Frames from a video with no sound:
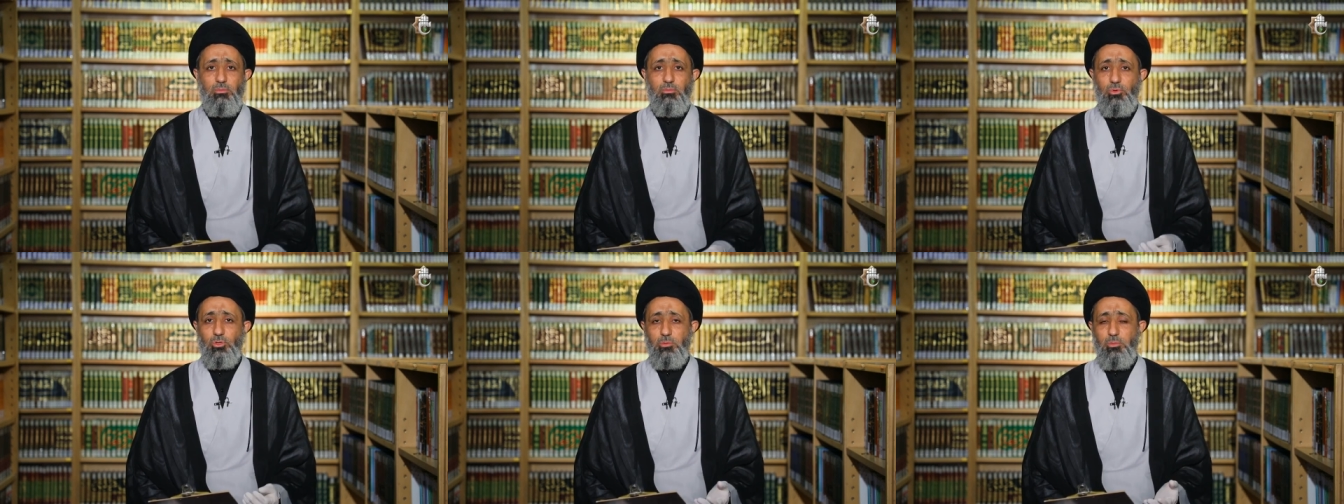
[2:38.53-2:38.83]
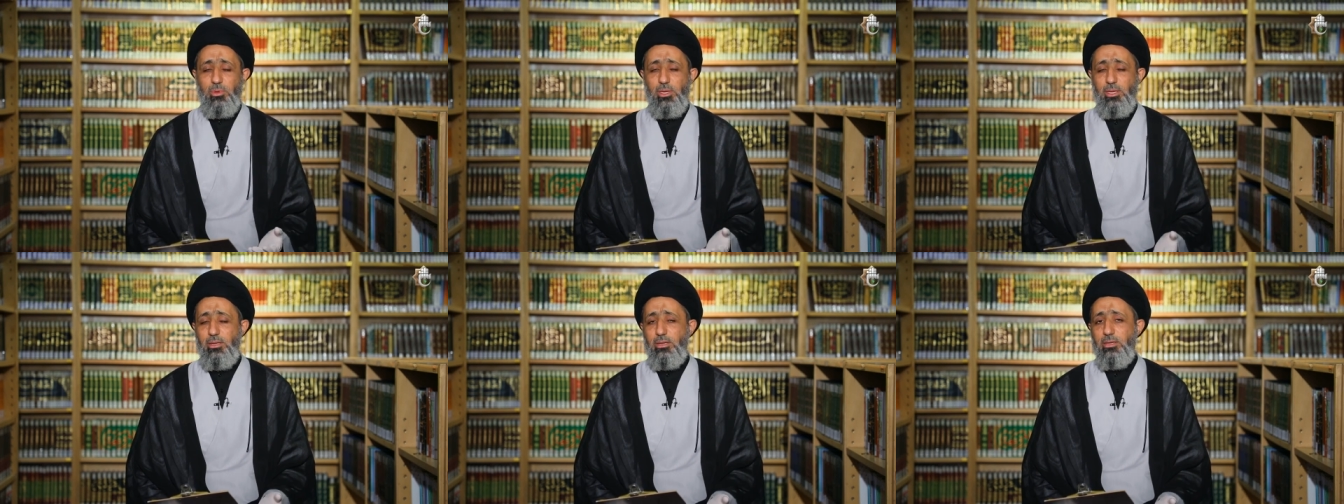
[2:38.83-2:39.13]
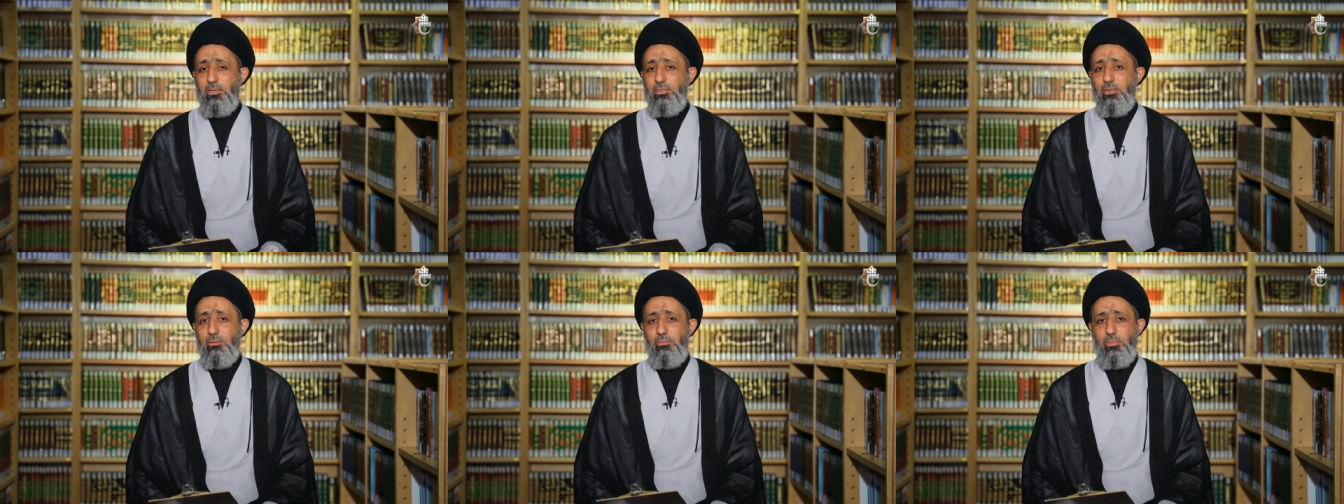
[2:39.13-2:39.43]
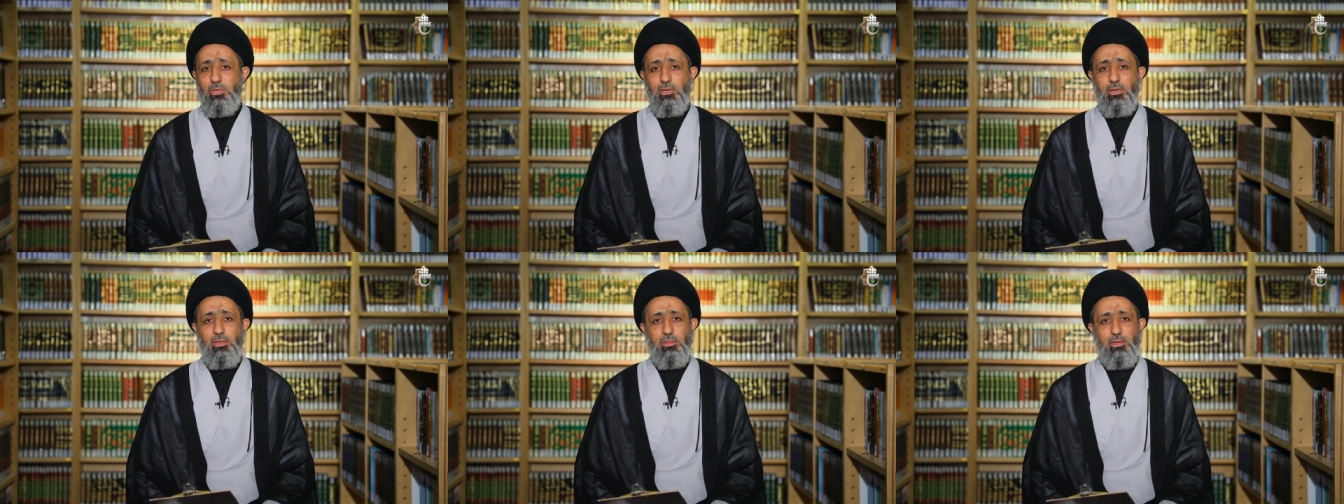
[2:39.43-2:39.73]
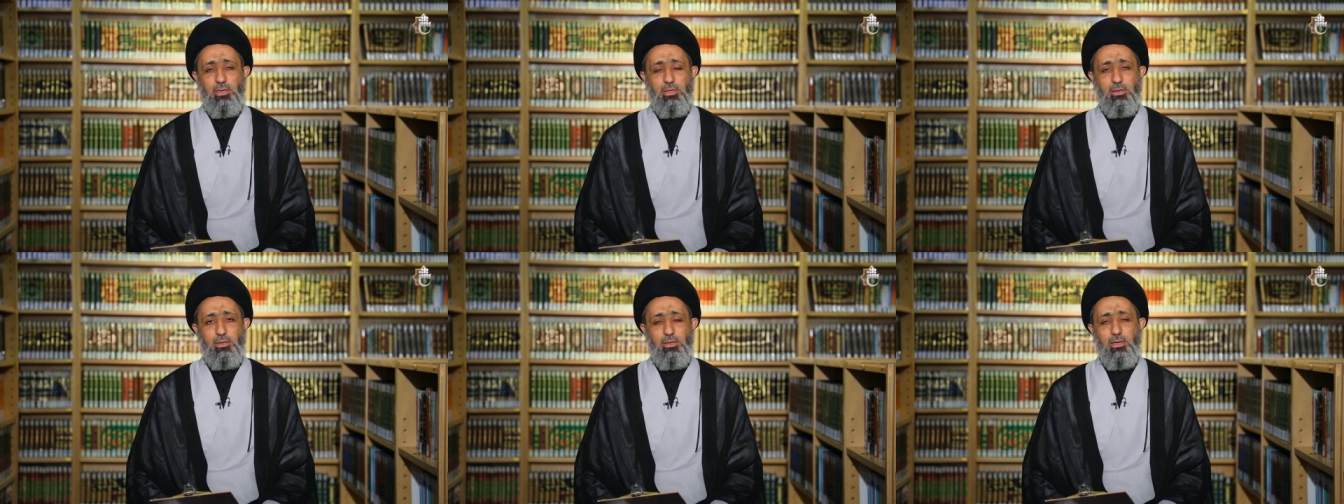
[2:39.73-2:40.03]
مطمئنة
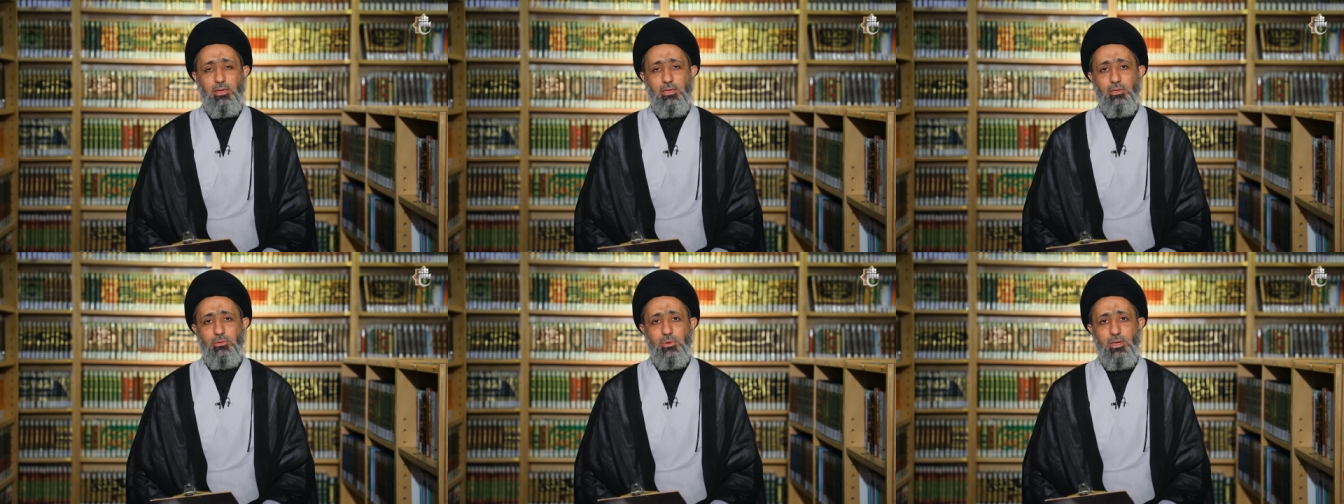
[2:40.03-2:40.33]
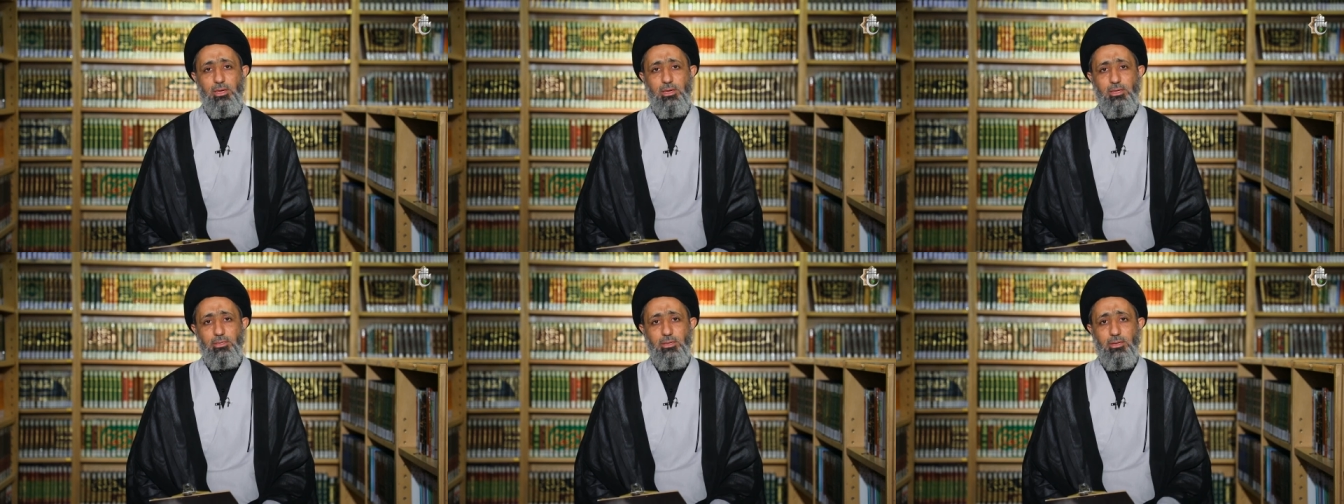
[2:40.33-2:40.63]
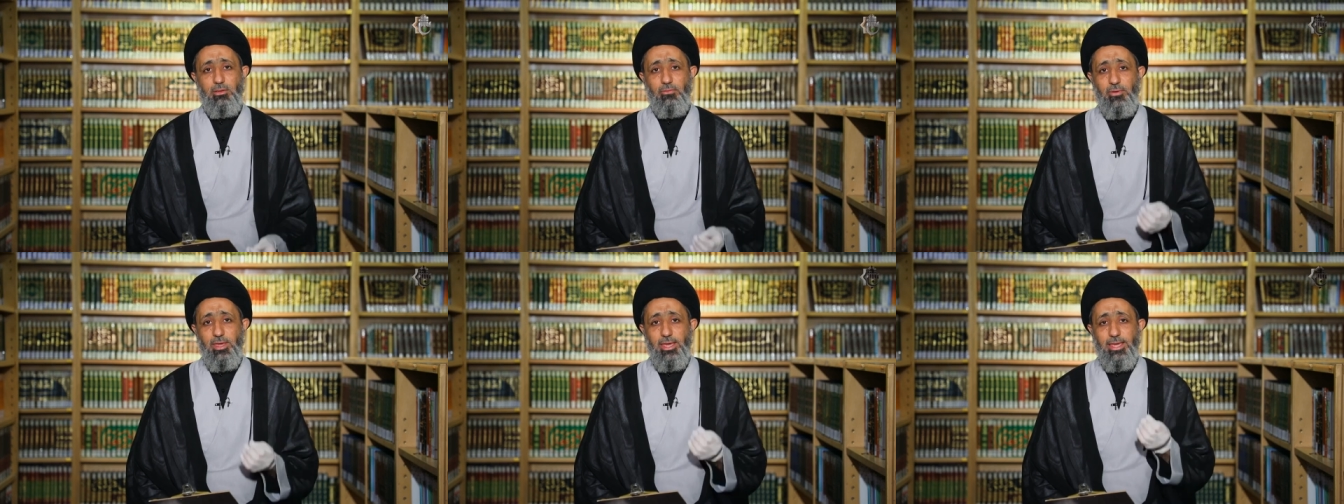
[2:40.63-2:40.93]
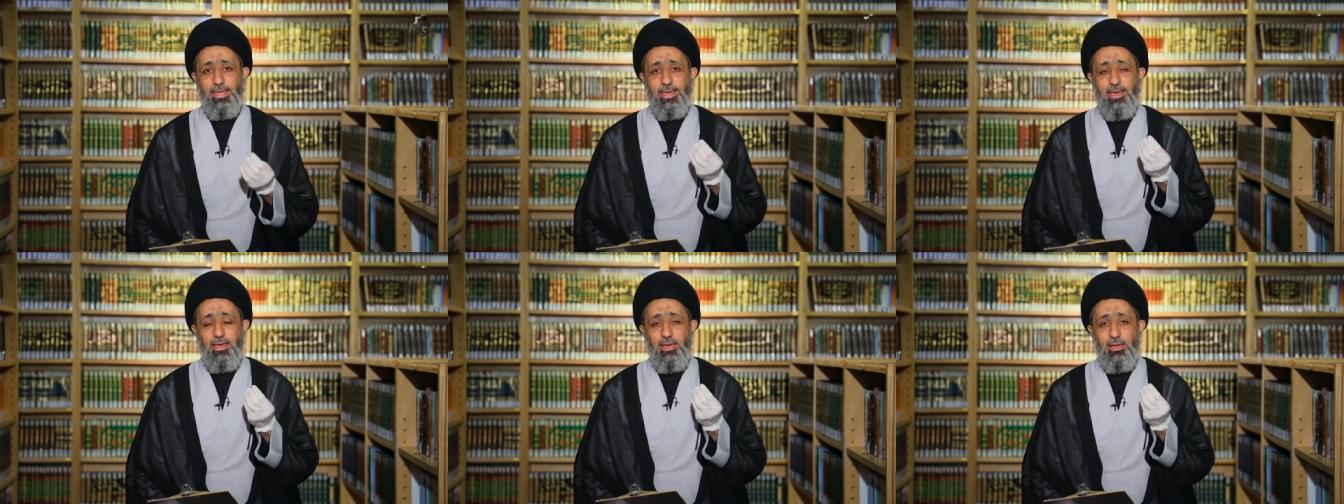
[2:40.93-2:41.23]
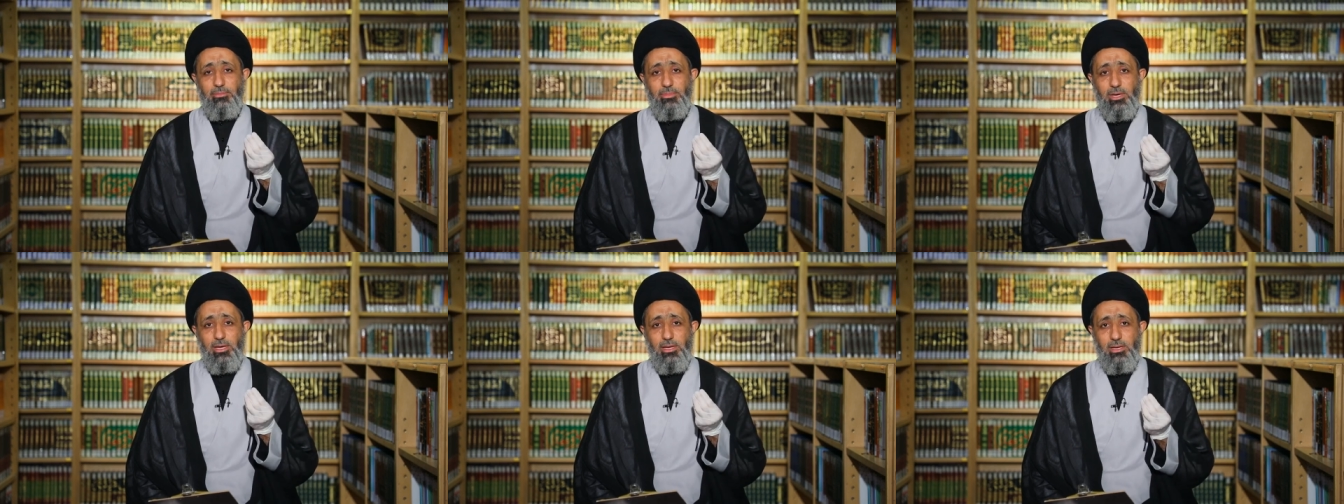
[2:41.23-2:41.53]
بقضاء الله وقدره فهي
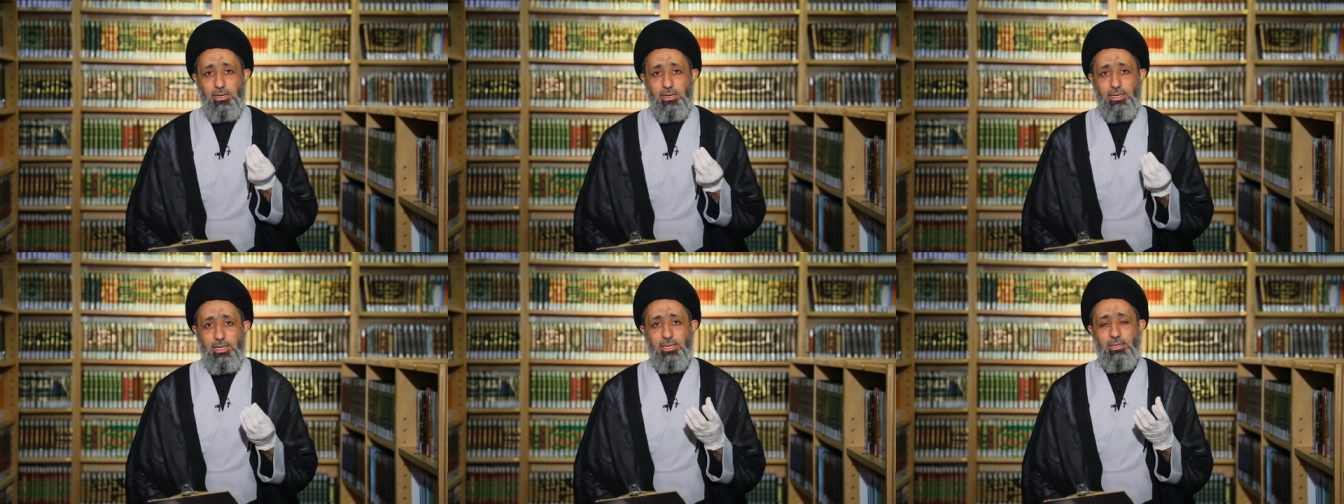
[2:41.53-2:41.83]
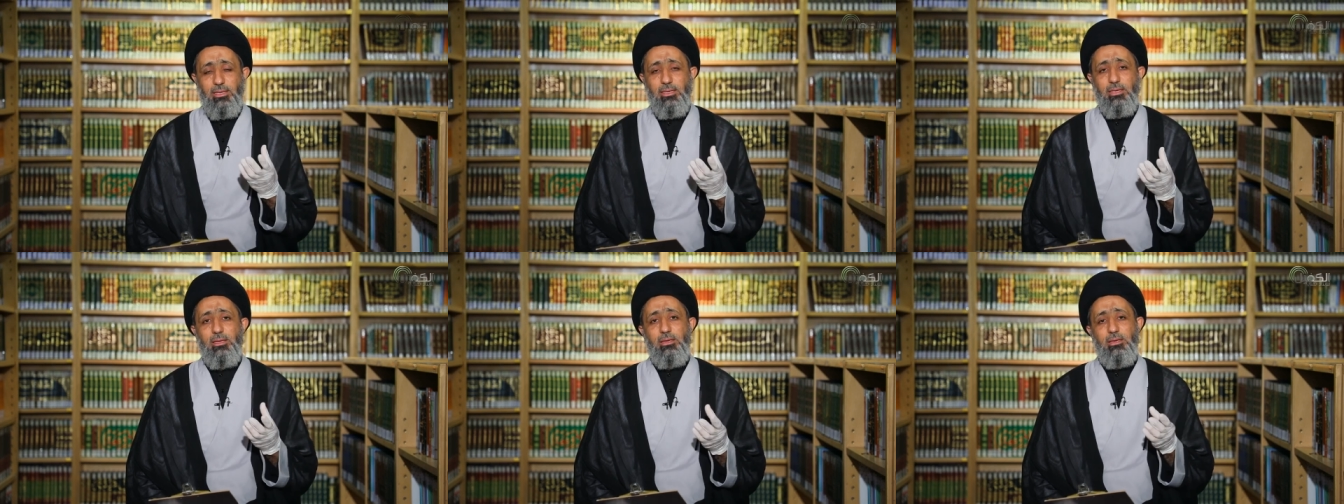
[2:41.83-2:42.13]
أمانة